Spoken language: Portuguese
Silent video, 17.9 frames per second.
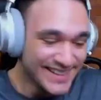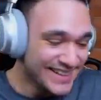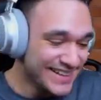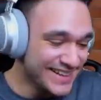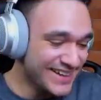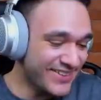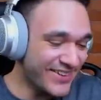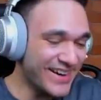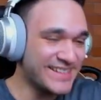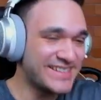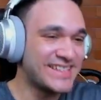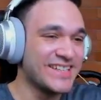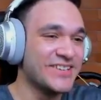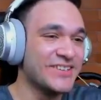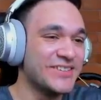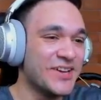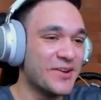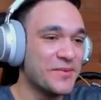Eu acho que
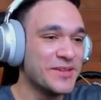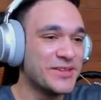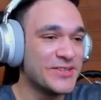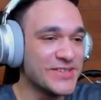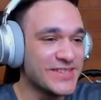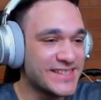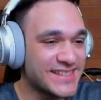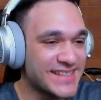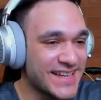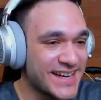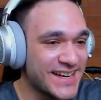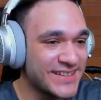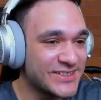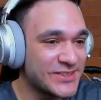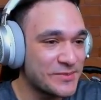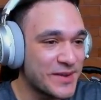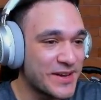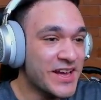não deu muito
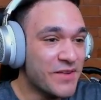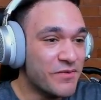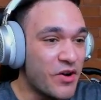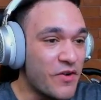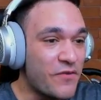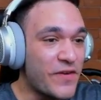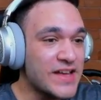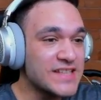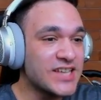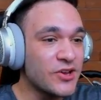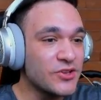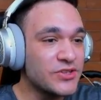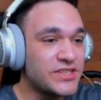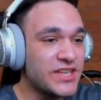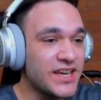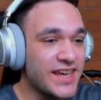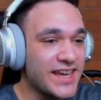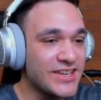certo, mano. Vou fazer o
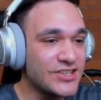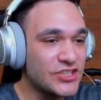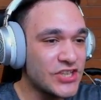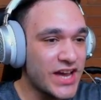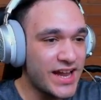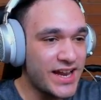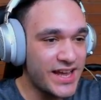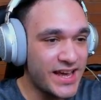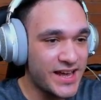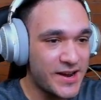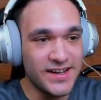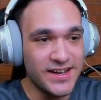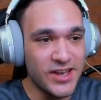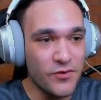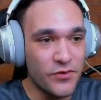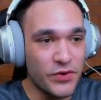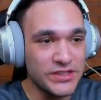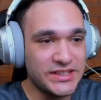seguinte, galera.
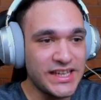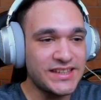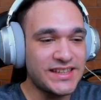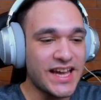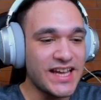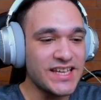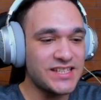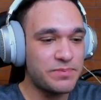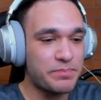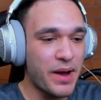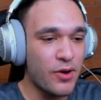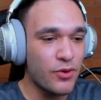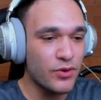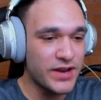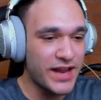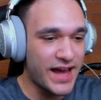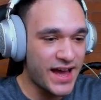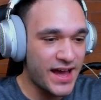Eu vou tentar
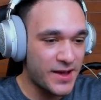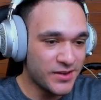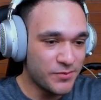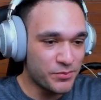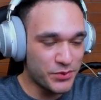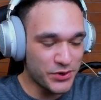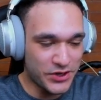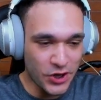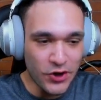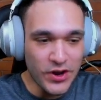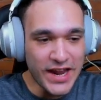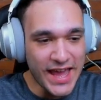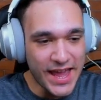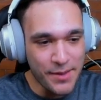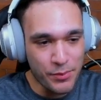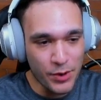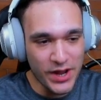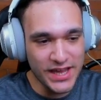spawnar, porque eu
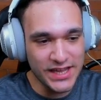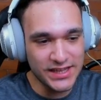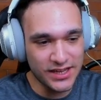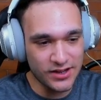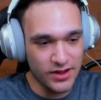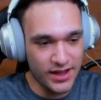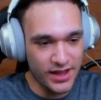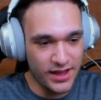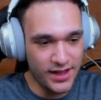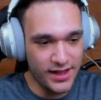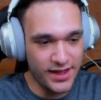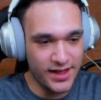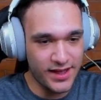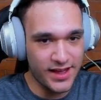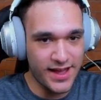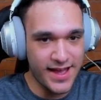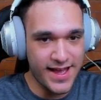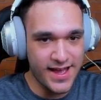lembro ainda,
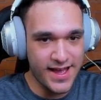é...